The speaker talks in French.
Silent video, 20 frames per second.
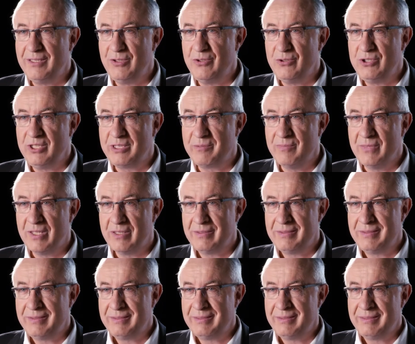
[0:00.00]

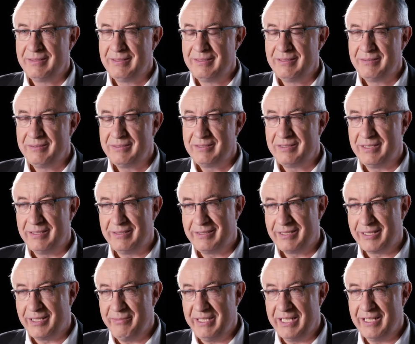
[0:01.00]
théologiquement, c'est
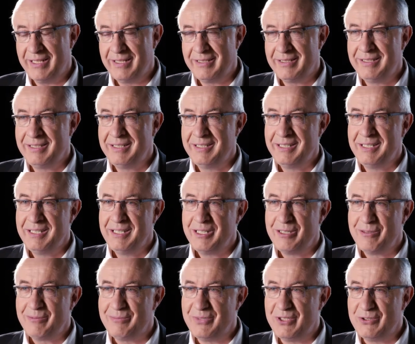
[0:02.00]
très bien,
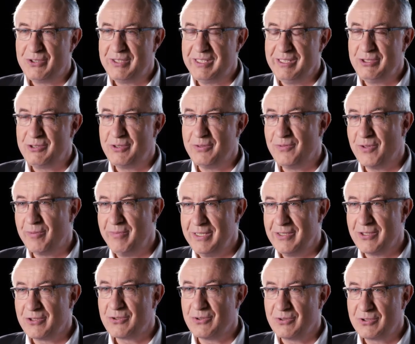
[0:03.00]
mais aussi se former
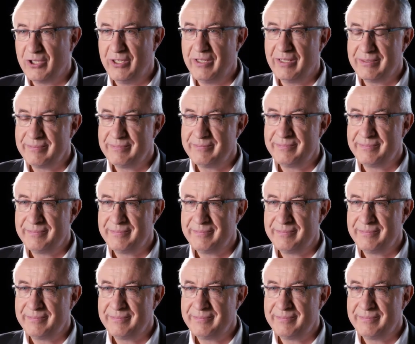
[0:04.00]
dans son cœur